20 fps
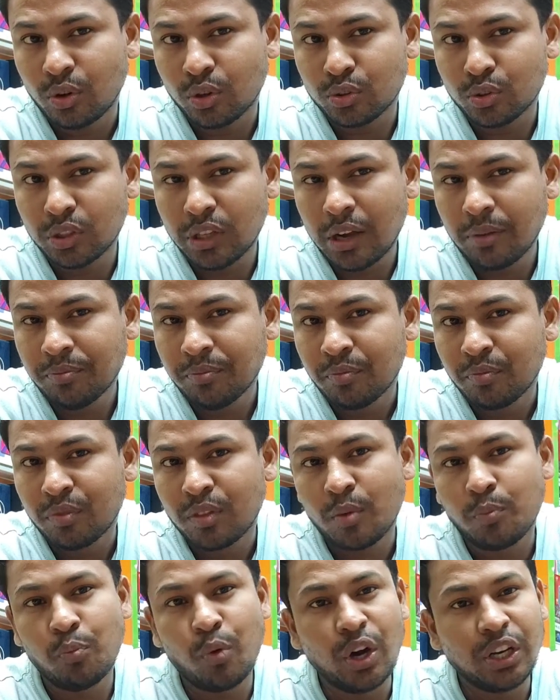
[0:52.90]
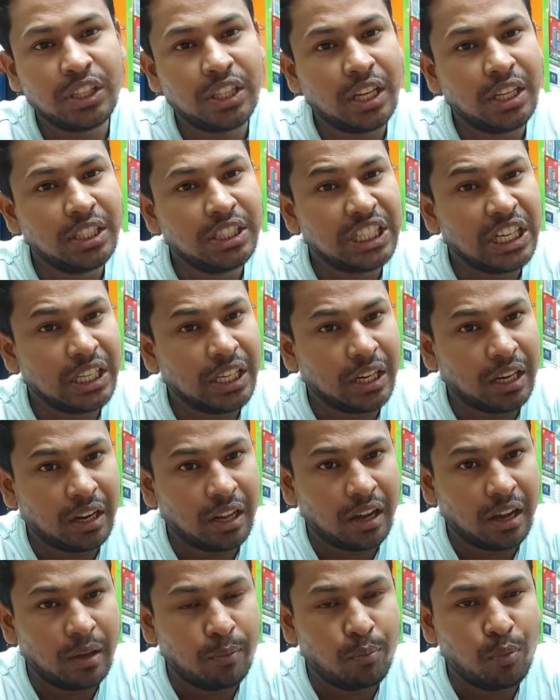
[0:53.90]
কত দাম পঁয়তাল্লিশ হাজার
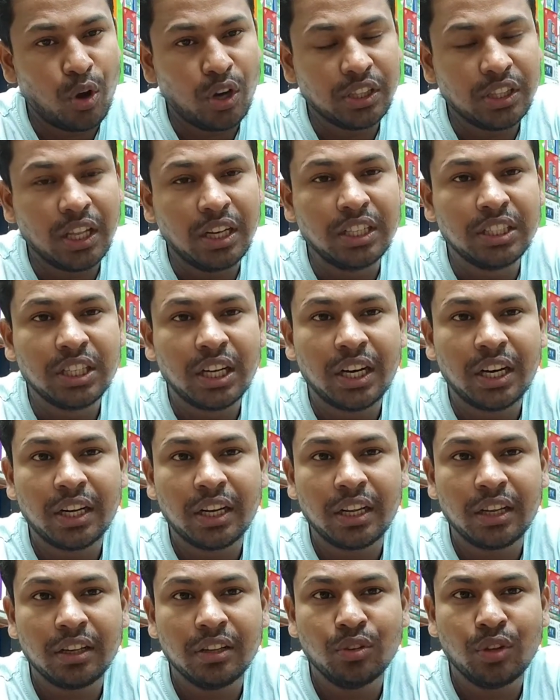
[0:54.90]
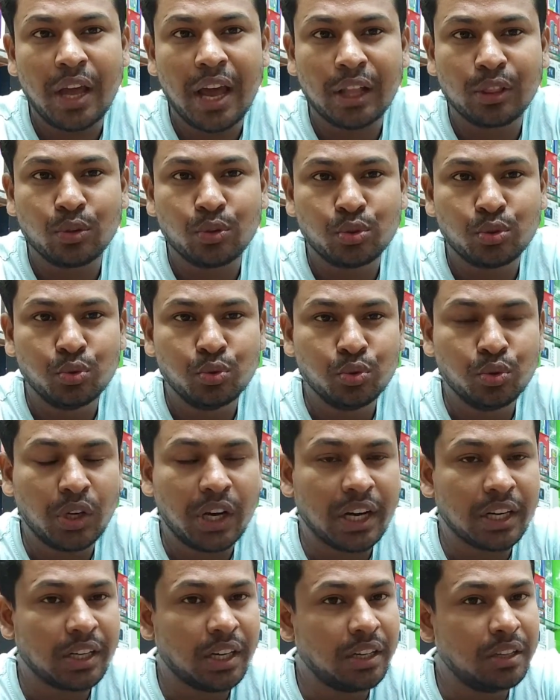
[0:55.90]
টাকায় পঁয়তাল্লিশ হাজার টাকায় কিন্তু এত
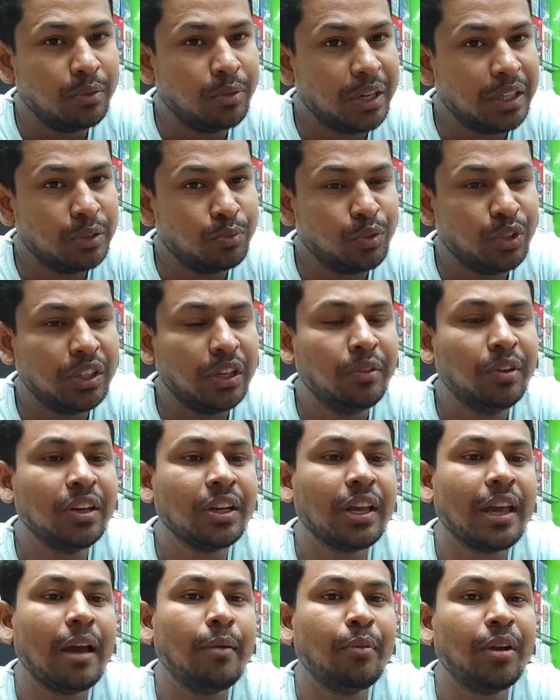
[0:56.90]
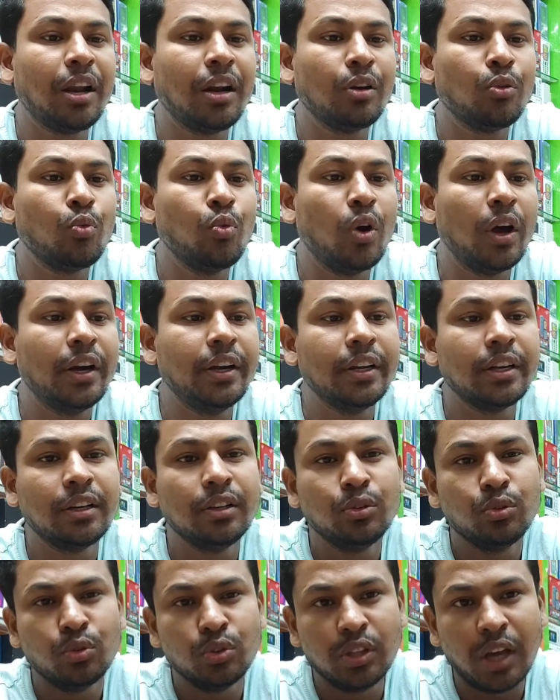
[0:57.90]
সুন্দর একটা ডিভাইস পেয়ে যাবেন ক্যামেরার কোয়ালিটি
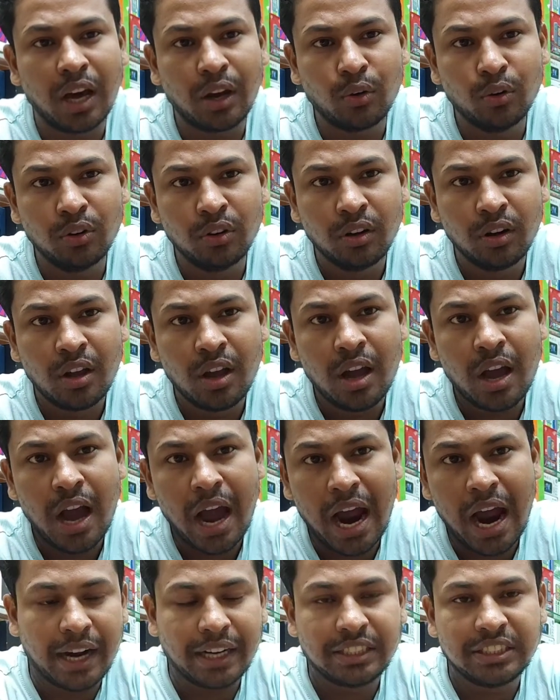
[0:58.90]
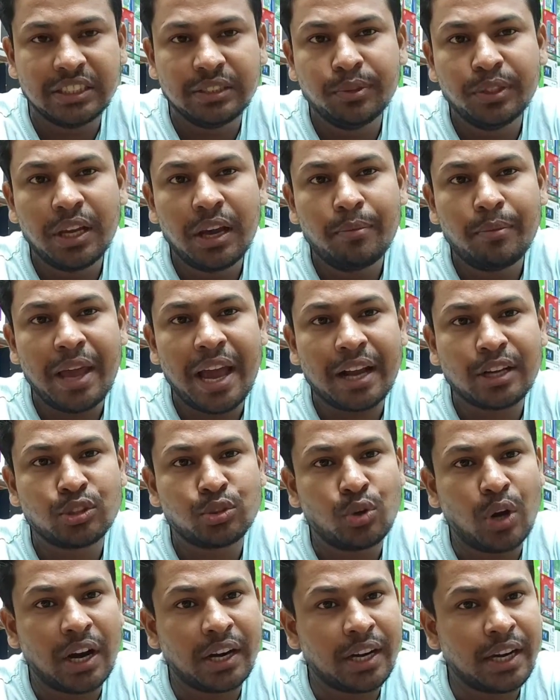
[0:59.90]
কিন্তু দারুণ আট জিবি র্যাম
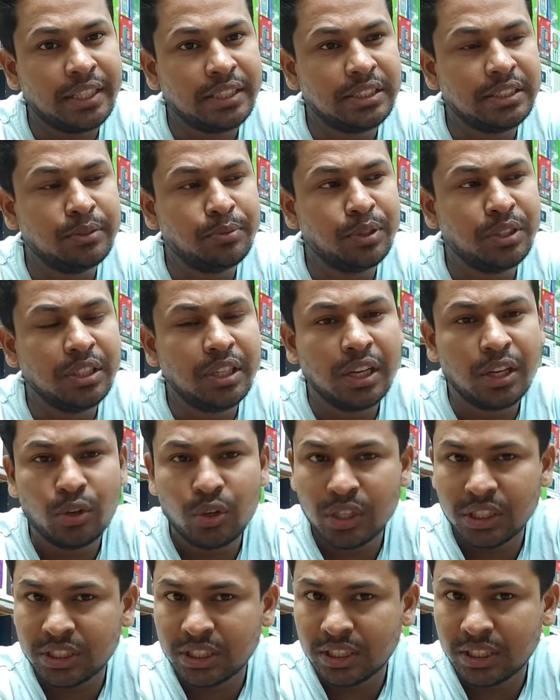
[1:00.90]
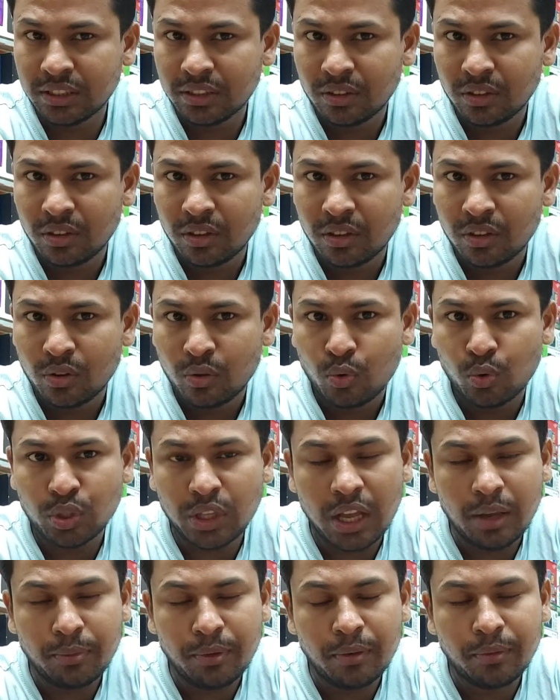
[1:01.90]
একশো আঠাশ জিবি দিয়ে রয়েছে
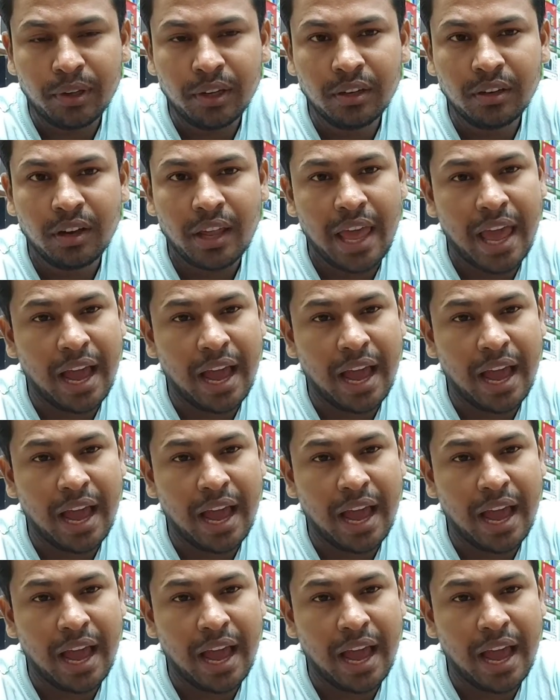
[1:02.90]
কোথায় পাবেন